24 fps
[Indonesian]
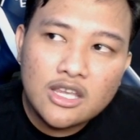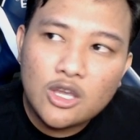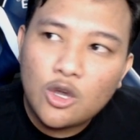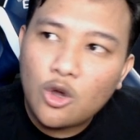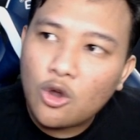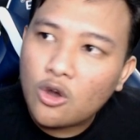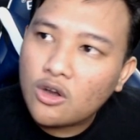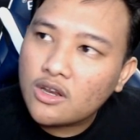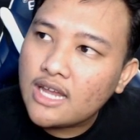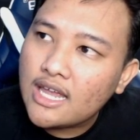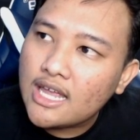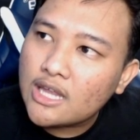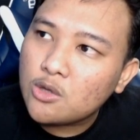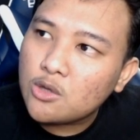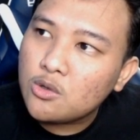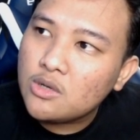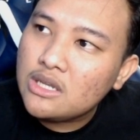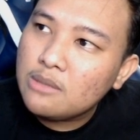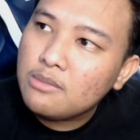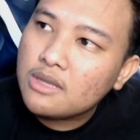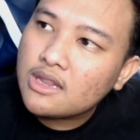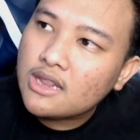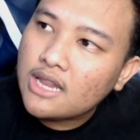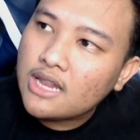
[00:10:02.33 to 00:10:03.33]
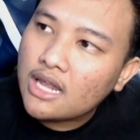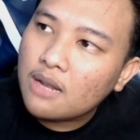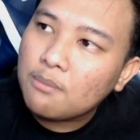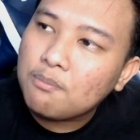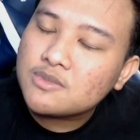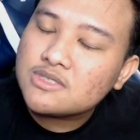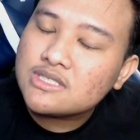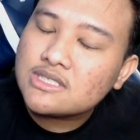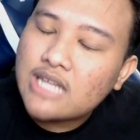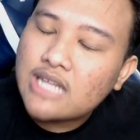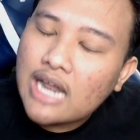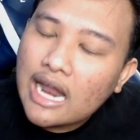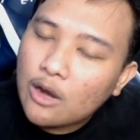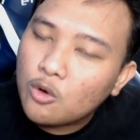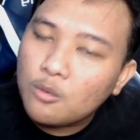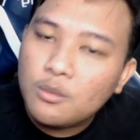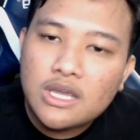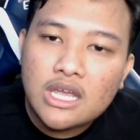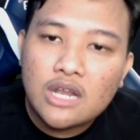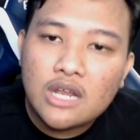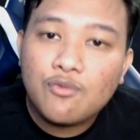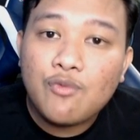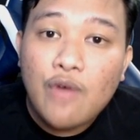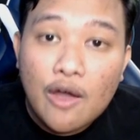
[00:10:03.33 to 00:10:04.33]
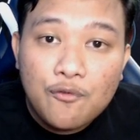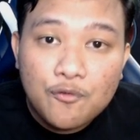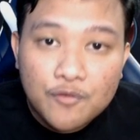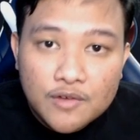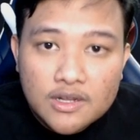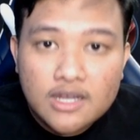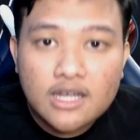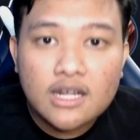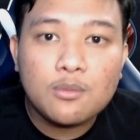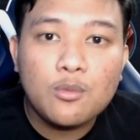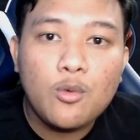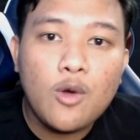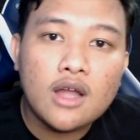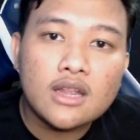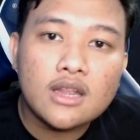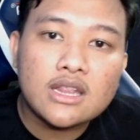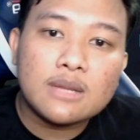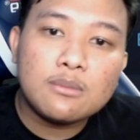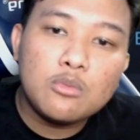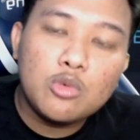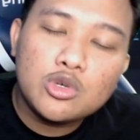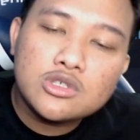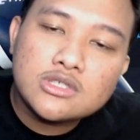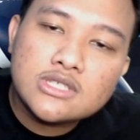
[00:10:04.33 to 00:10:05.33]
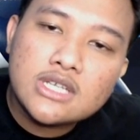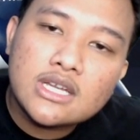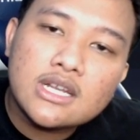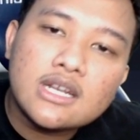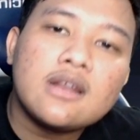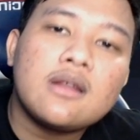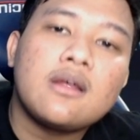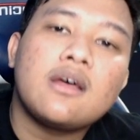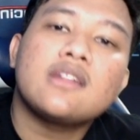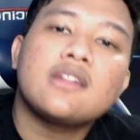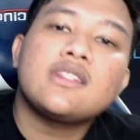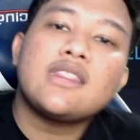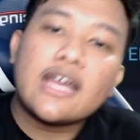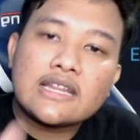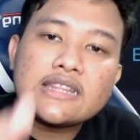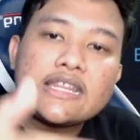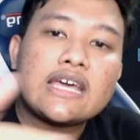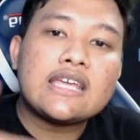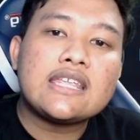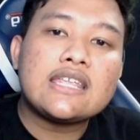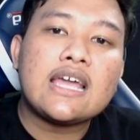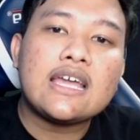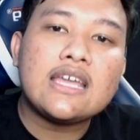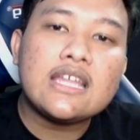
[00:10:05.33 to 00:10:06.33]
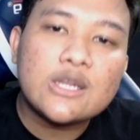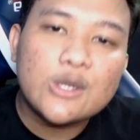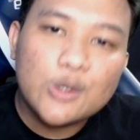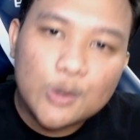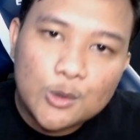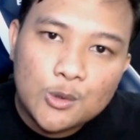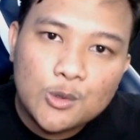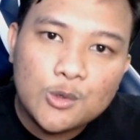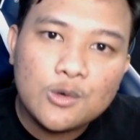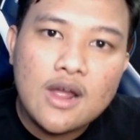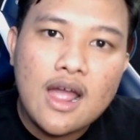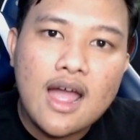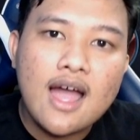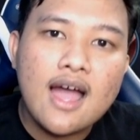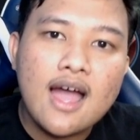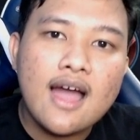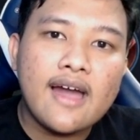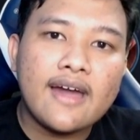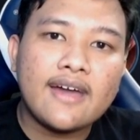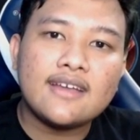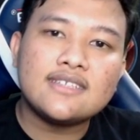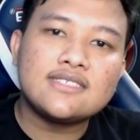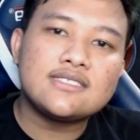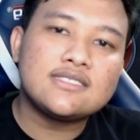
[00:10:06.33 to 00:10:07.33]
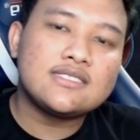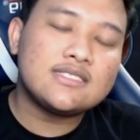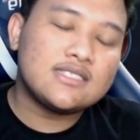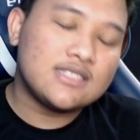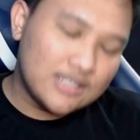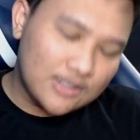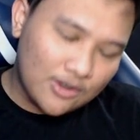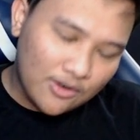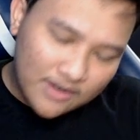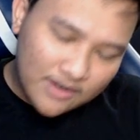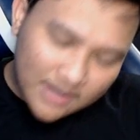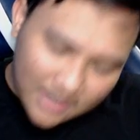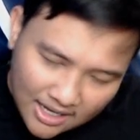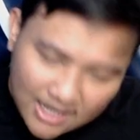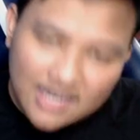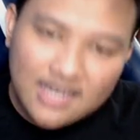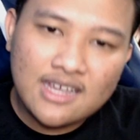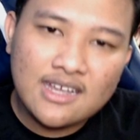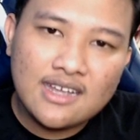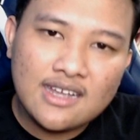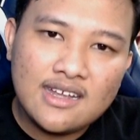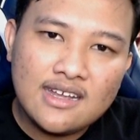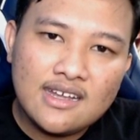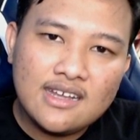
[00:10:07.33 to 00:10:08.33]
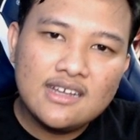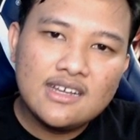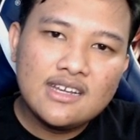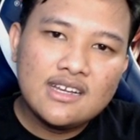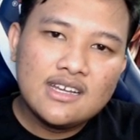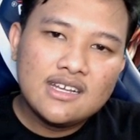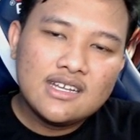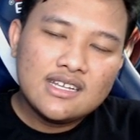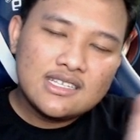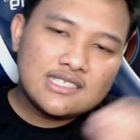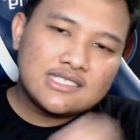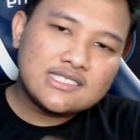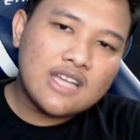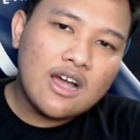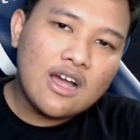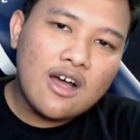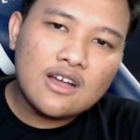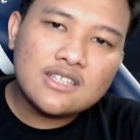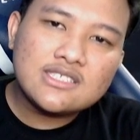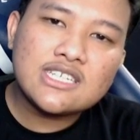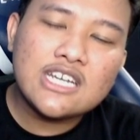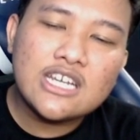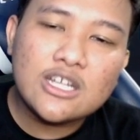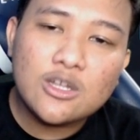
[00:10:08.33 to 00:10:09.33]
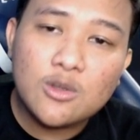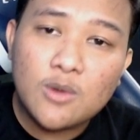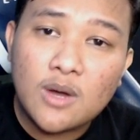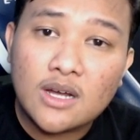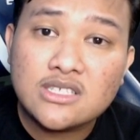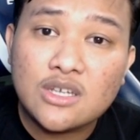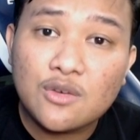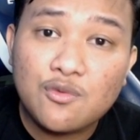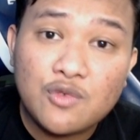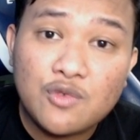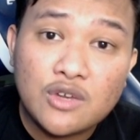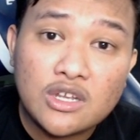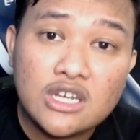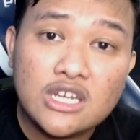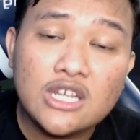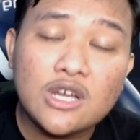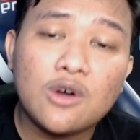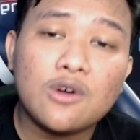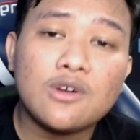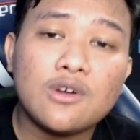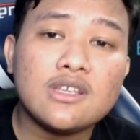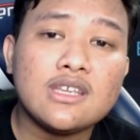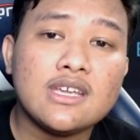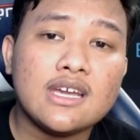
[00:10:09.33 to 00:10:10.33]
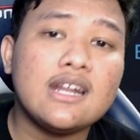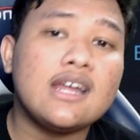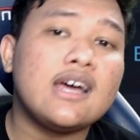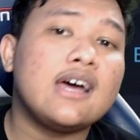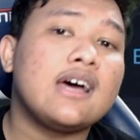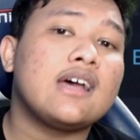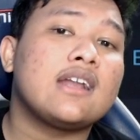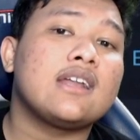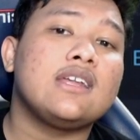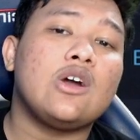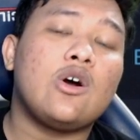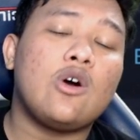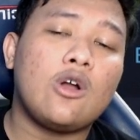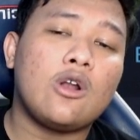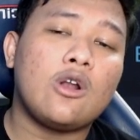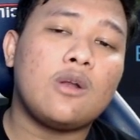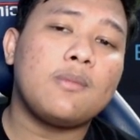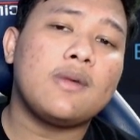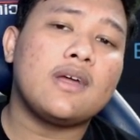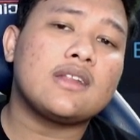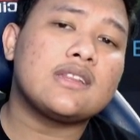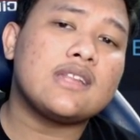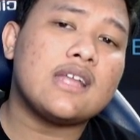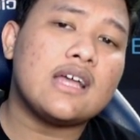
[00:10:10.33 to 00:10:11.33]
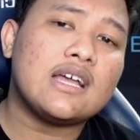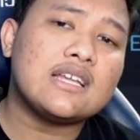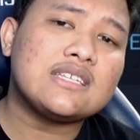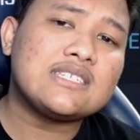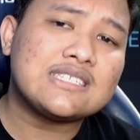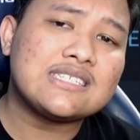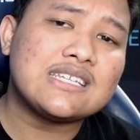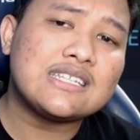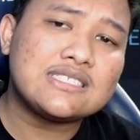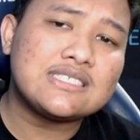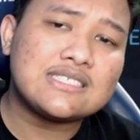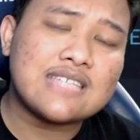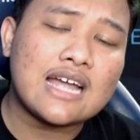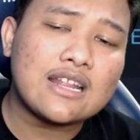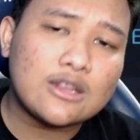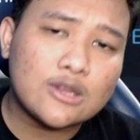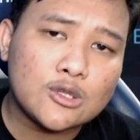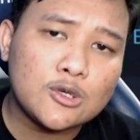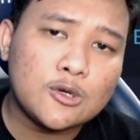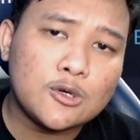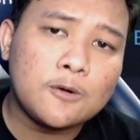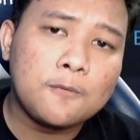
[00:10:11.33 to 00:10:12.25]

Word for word: Yornya itu di mid lane selalu bikin Fafnir buat tembusin tank-tanknya itu, guys. Oke? Okay? So, segitu aja videonya dari All Meta Season 1